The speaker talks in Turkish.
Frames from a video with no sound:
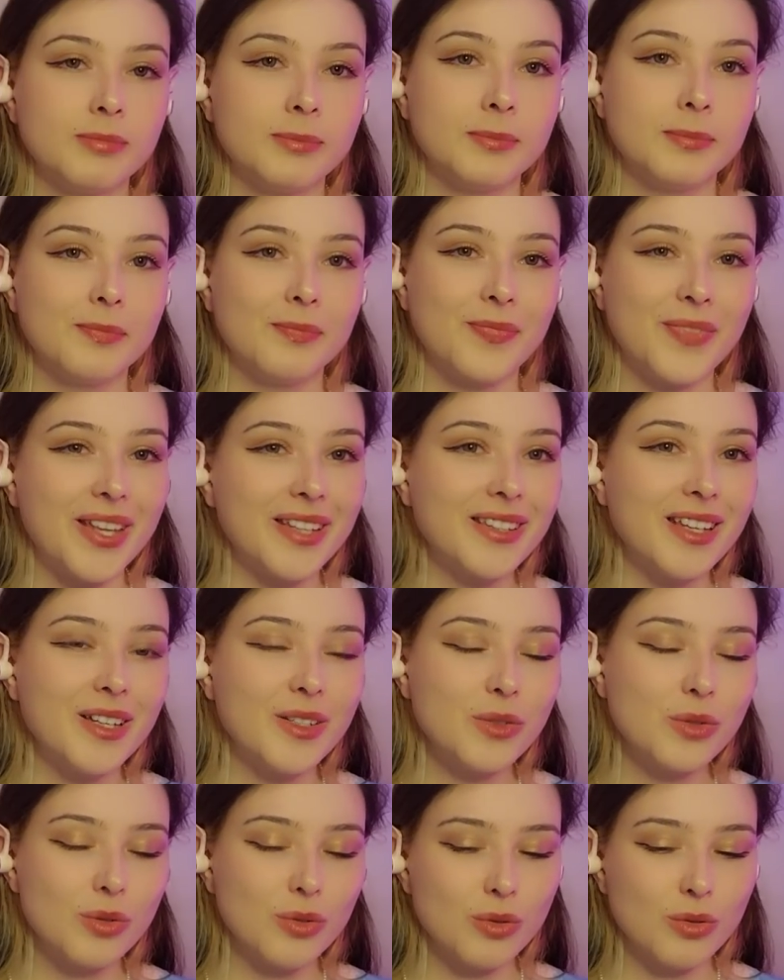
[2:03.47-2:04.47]

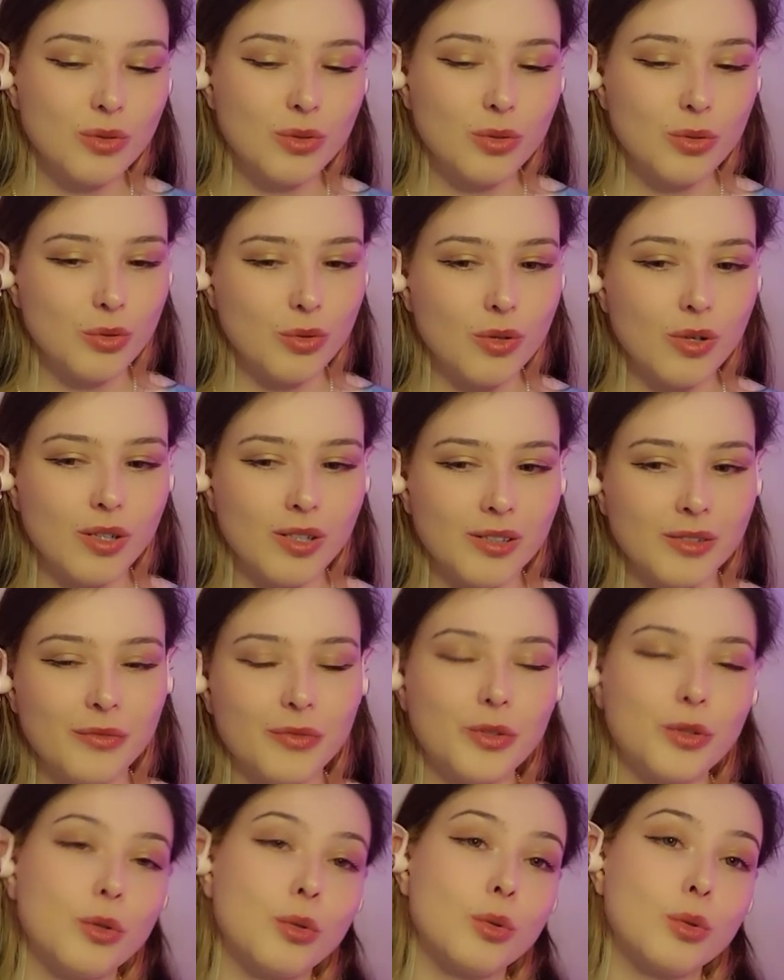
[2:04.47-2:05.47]
Neden? Çünkü Hugo'nun
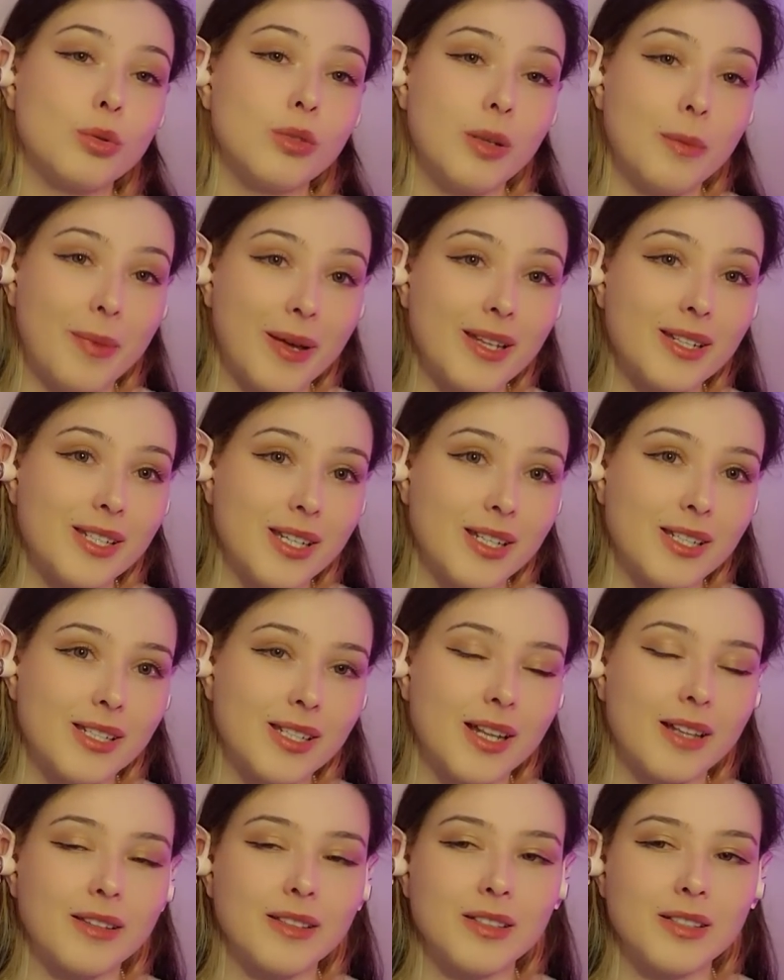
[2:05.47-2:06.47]
videosunda ben
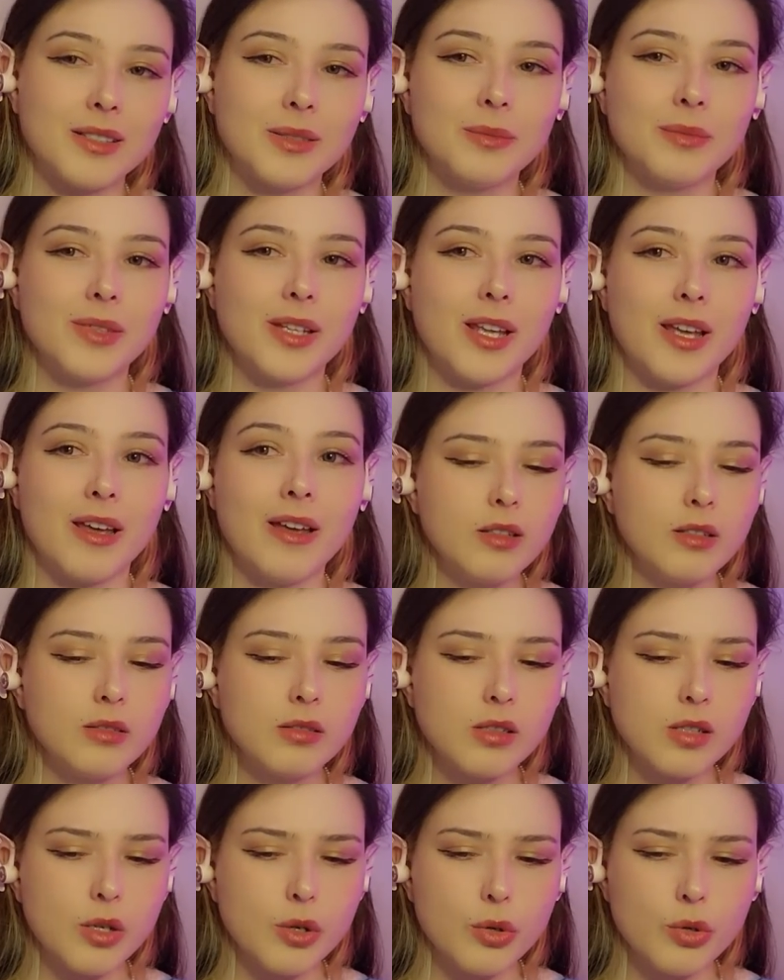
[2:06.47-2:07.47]
seslendirdim diye.
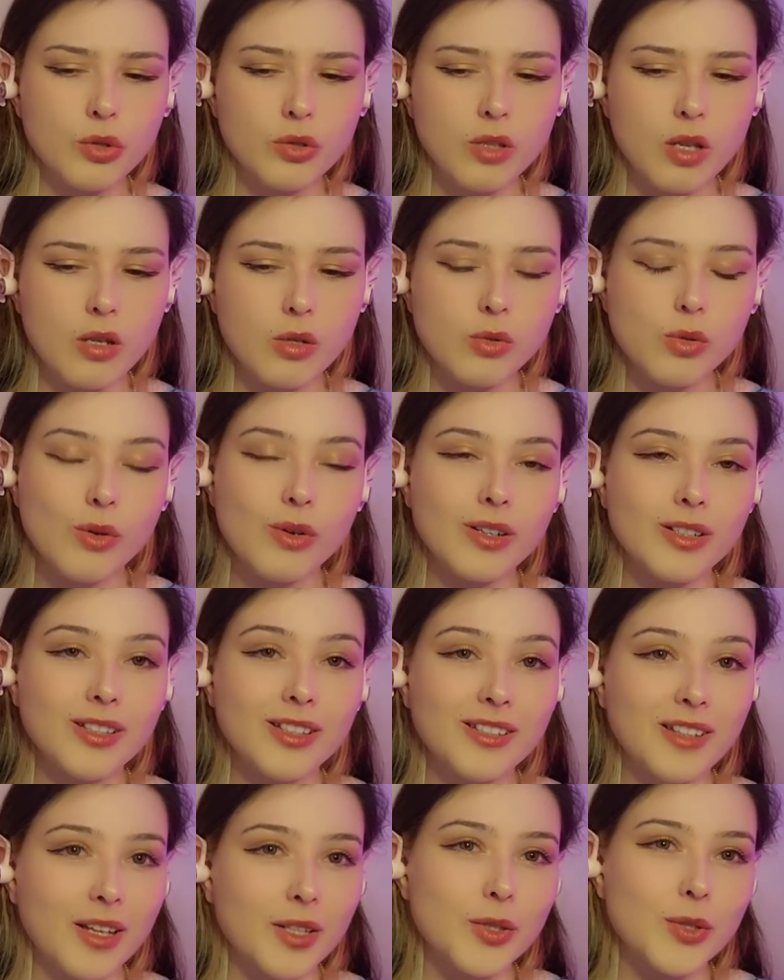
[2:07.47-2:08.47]
Sayori'den sonra
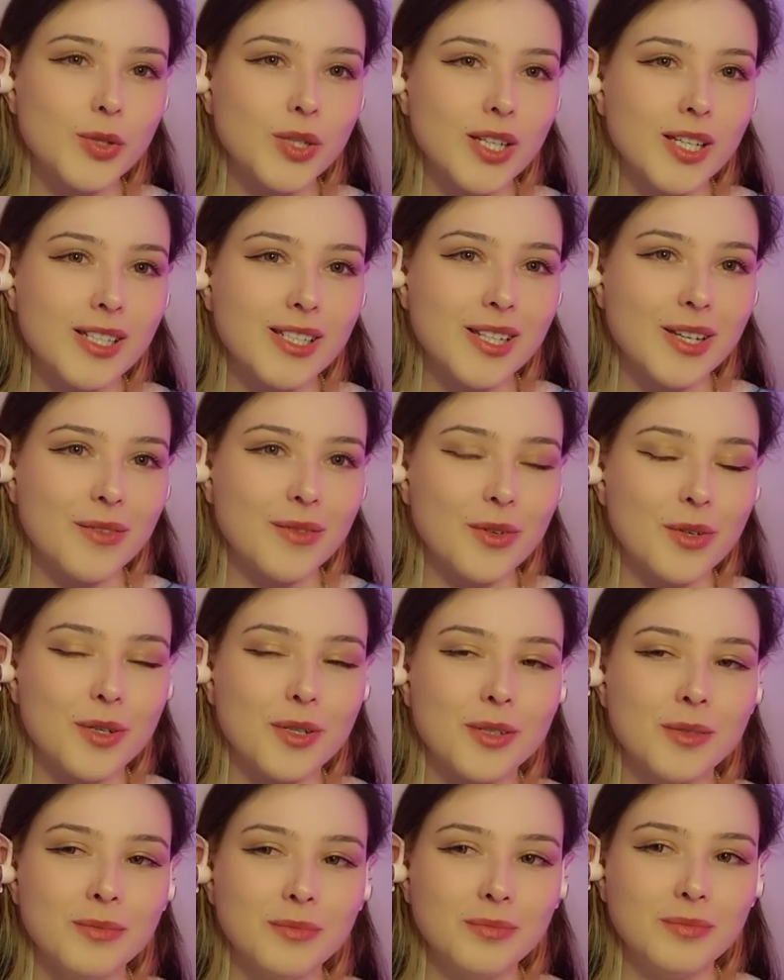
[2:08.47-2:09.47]
da Natsuki'yi
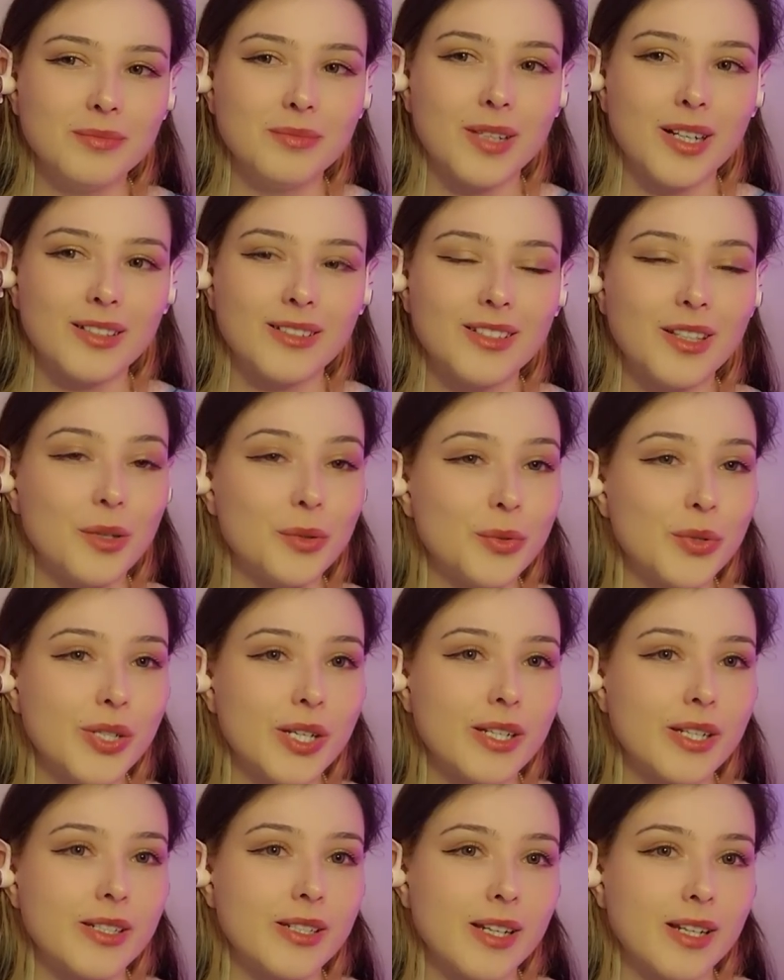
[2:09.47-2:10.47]
seviyorum. Hatta onu
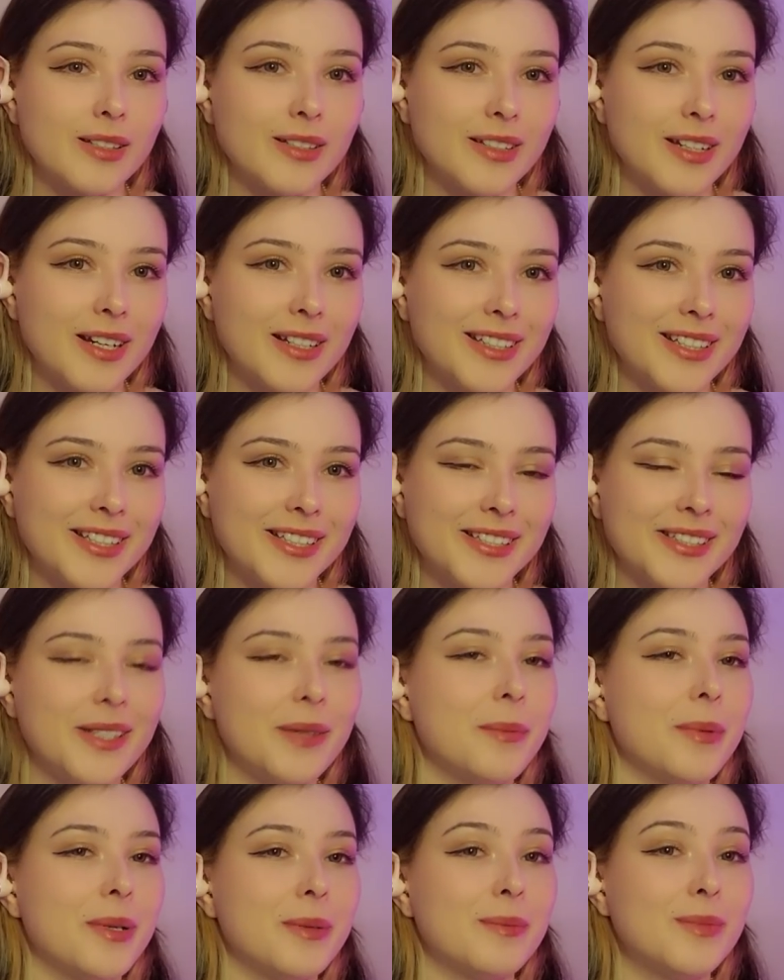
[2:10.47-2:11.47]
seslendiren kişi
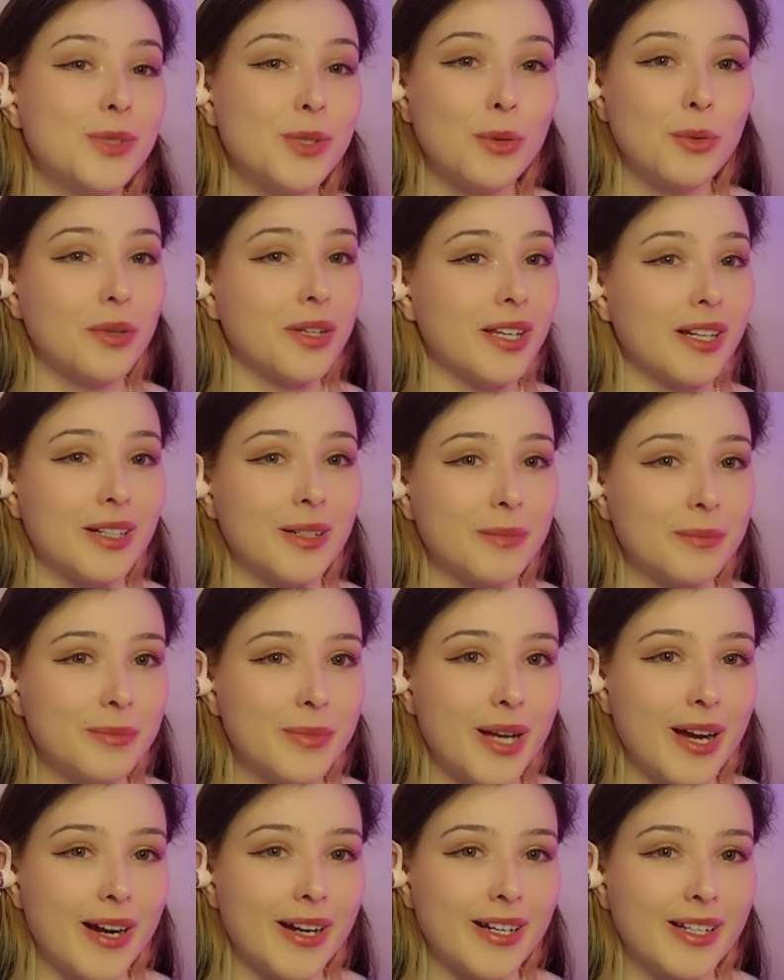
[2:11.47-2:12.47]
de benim çok yakın
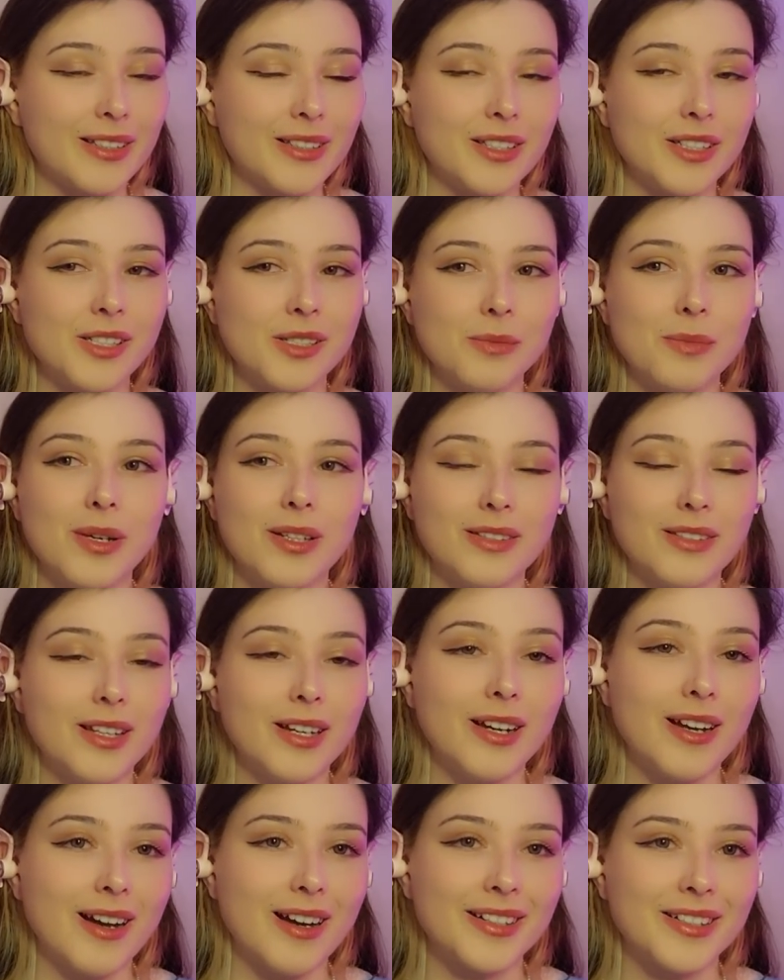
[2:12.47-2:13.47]
bir arkadaşım
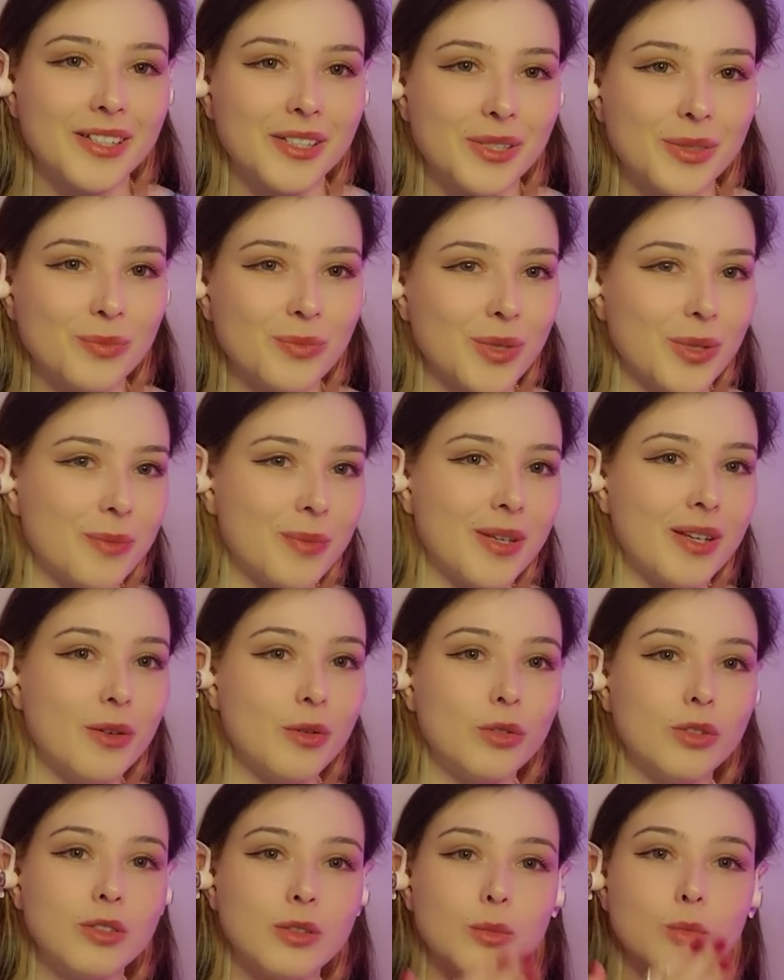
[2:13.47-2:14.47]
hatta kardeşim gibi.
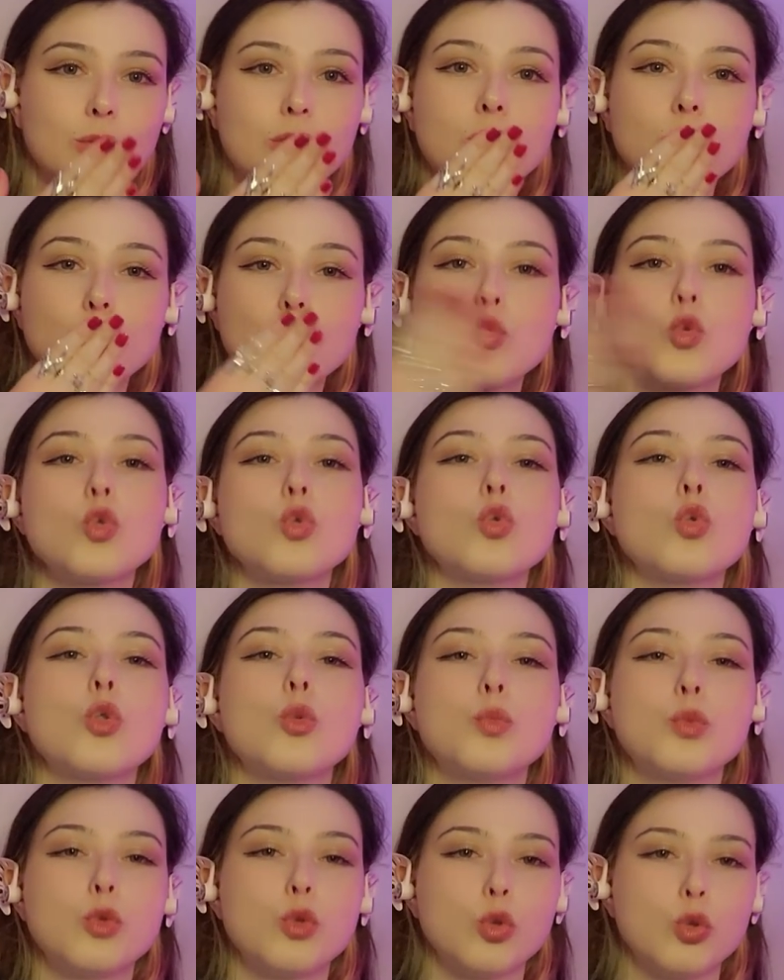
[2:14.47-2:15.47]
Ona da buradan ıı,
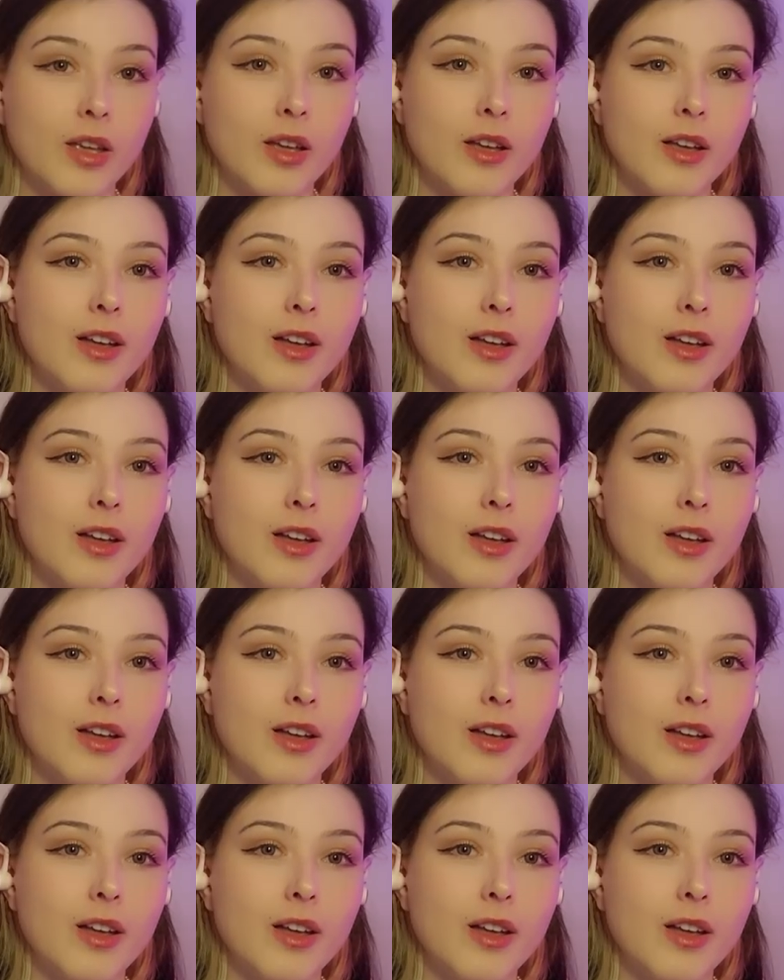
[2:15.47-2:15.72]
öpücük.